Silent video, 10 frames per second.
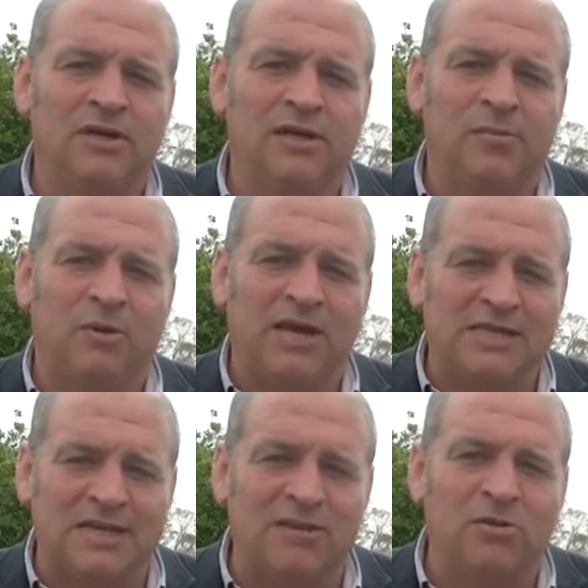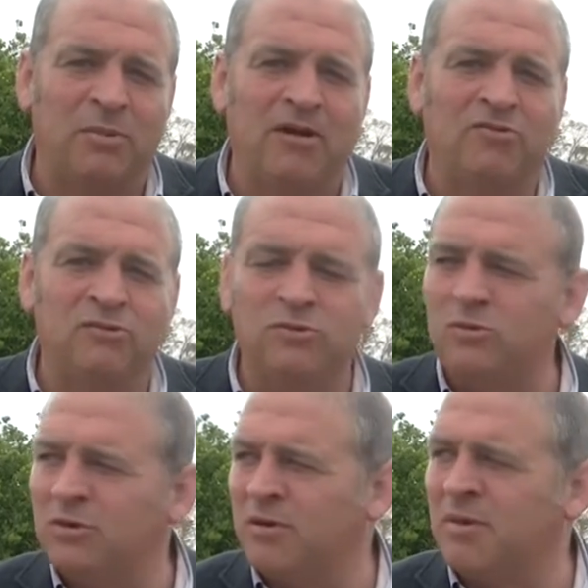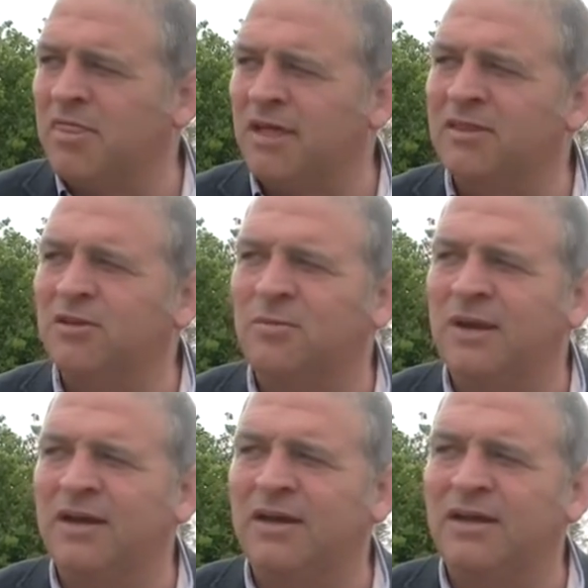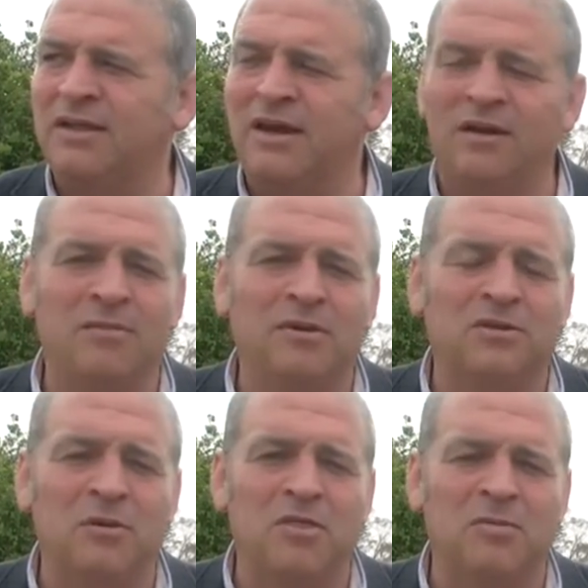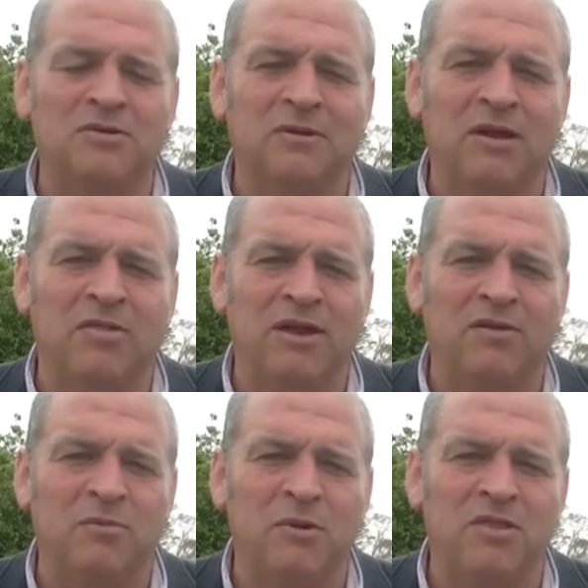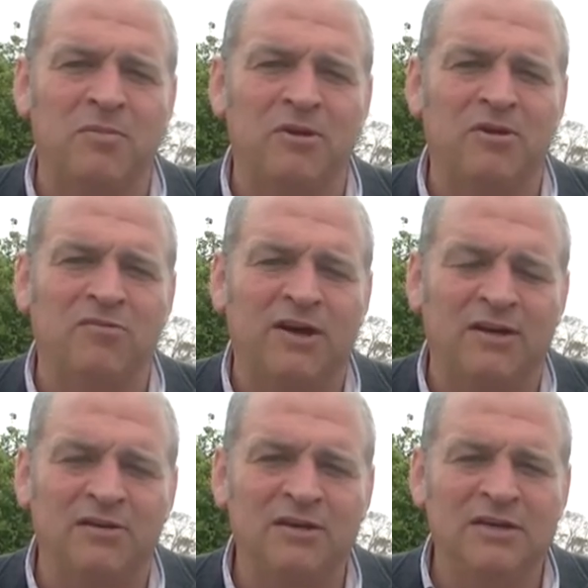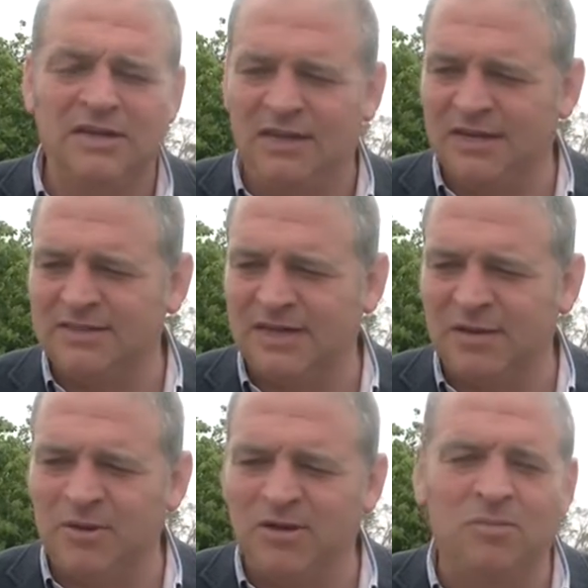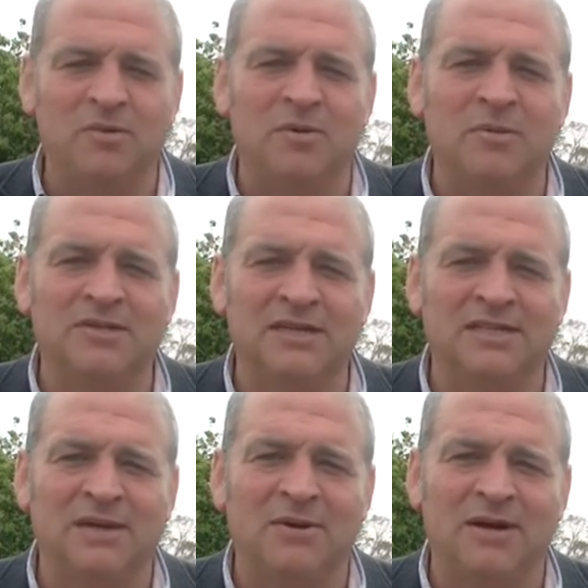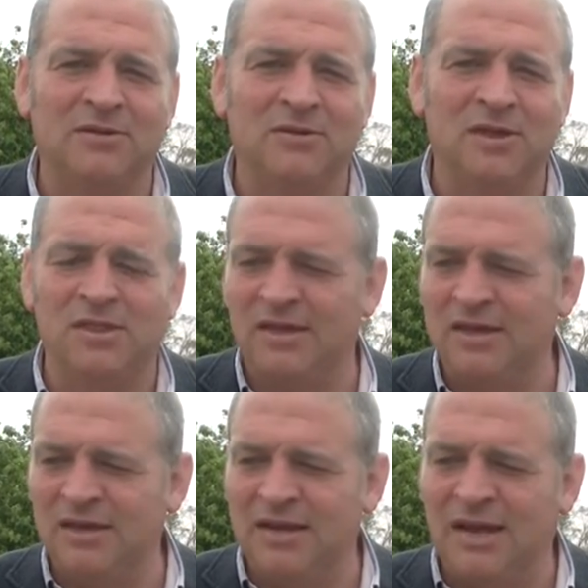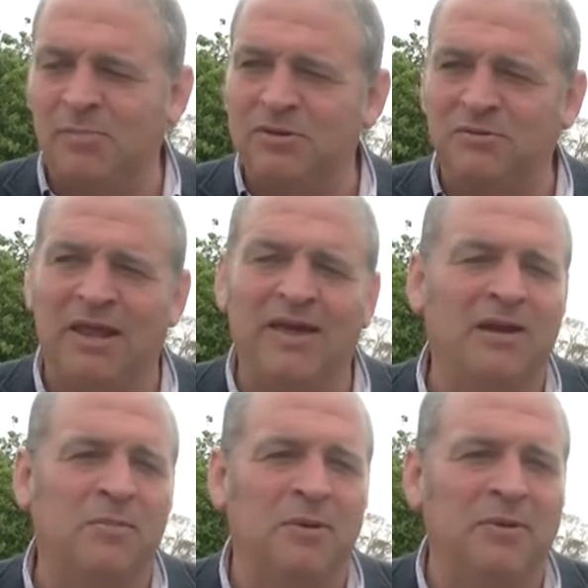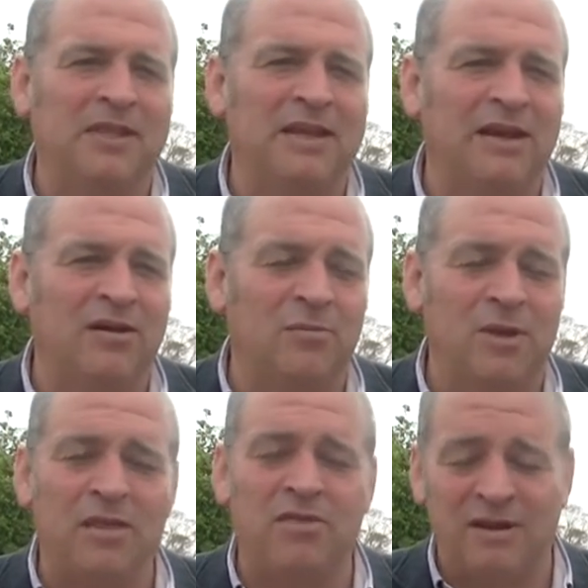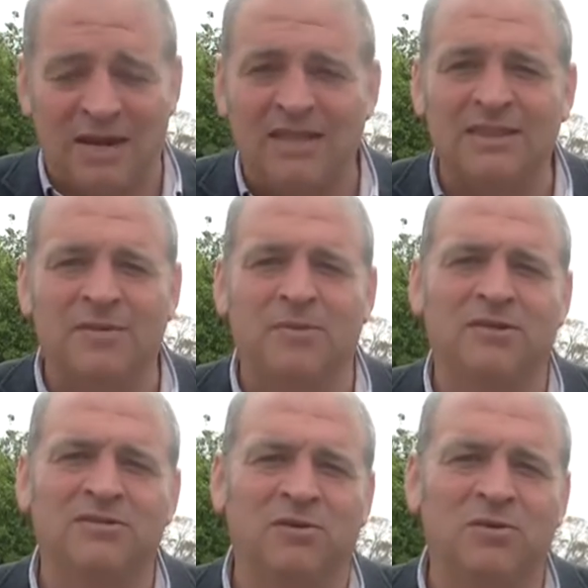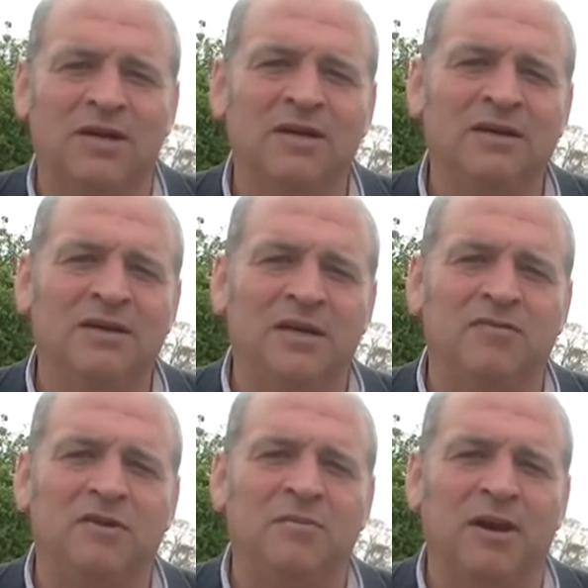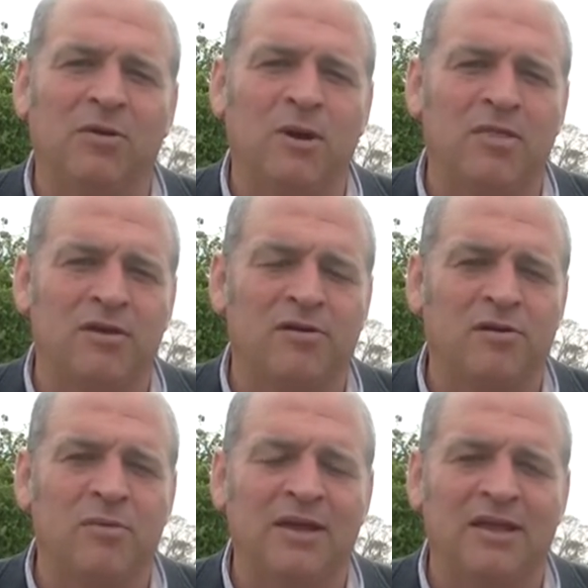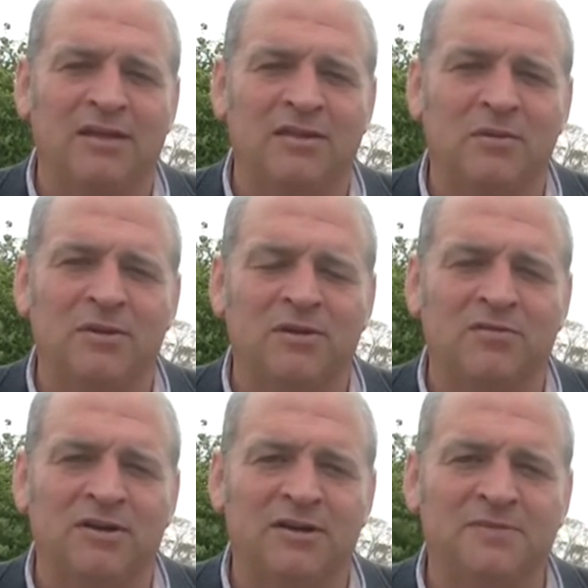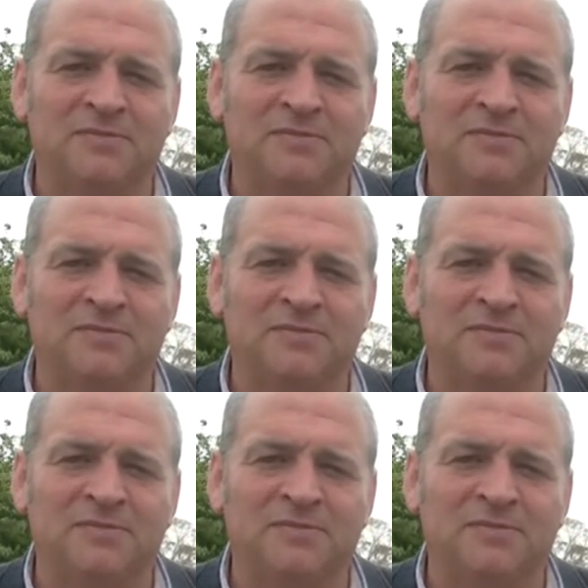eh, proyectando para el futuro, avanzando para dar el mejor servicio posible a los ciudadanos del municipio de los barrios y en ese camino pues vamos a seguir trabajando desde las posibilidades que nos permite la recuperación, la lenta pero segura y firme recuperación económica del Ayuntamiento de los Barrios.